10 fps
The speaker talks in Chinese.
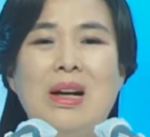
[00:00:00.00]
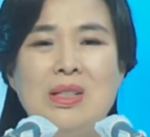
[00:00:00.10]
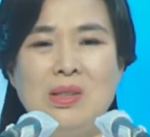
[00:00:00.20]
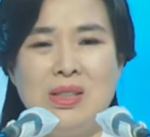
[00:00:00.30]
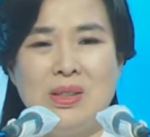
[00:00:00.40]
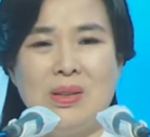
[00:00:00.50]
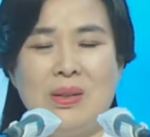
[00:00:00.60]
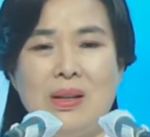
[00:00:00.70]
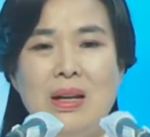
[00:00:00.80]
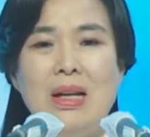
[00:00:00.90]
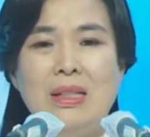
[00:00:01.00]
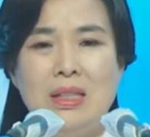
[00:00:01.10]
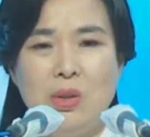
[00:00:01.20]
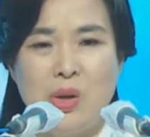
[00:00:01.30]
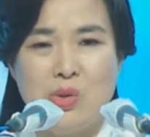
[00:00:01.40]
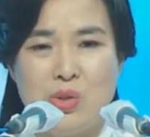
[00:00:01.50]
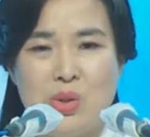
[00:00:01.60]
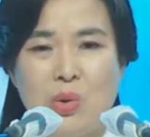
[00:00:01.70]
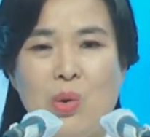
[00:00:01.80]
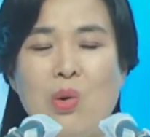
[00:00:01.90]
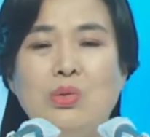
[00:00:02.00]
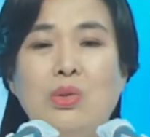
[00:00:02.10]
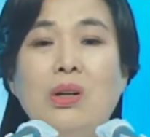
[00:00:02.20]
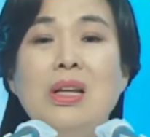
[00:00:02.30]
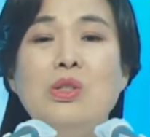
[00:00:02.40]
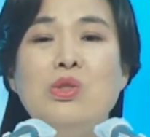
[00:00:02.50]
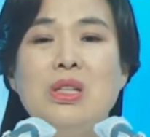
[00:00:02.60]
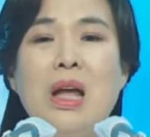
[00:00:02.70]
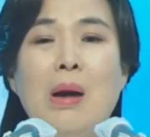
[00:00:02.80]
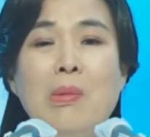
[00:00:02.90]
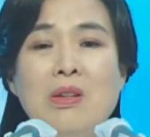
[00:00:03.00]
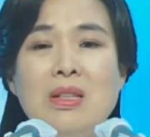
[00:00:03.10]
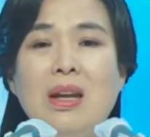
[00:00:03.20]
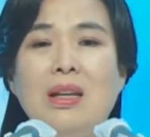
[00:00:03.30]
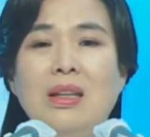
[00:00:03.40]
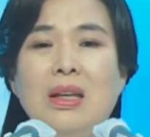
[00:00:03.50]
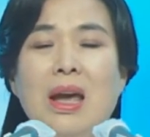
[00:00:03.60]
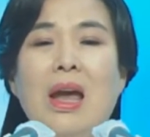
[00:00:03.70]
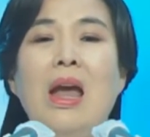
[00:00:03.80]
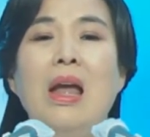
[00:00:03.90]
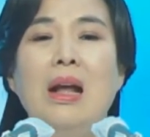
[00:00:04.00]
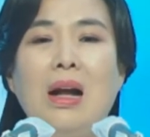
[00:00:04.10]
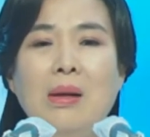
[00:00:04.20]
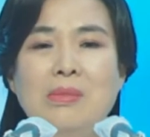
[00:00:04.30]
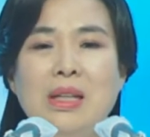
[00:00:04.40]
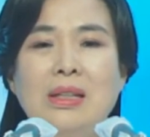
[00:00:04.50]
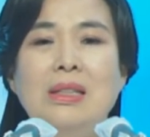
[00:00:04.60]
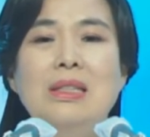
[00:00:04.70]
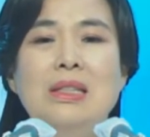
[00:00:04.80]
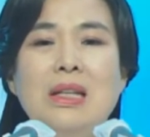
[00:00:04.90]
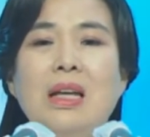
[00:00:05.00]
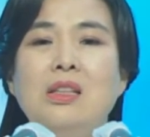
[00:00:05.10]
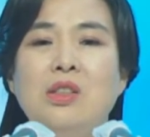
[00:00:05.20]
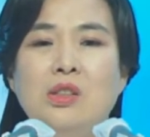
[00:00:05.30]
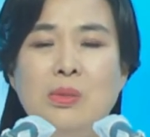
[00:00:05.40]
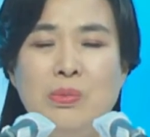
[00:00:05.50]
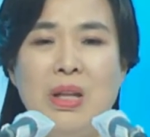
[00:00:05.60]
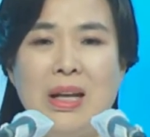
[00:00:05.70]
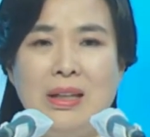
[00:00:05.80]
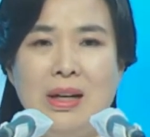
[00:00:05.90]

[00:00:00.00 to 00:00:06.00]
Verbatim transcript: 我们的主圣牧治也是，从来没有忘记医治他、拯救他的父神，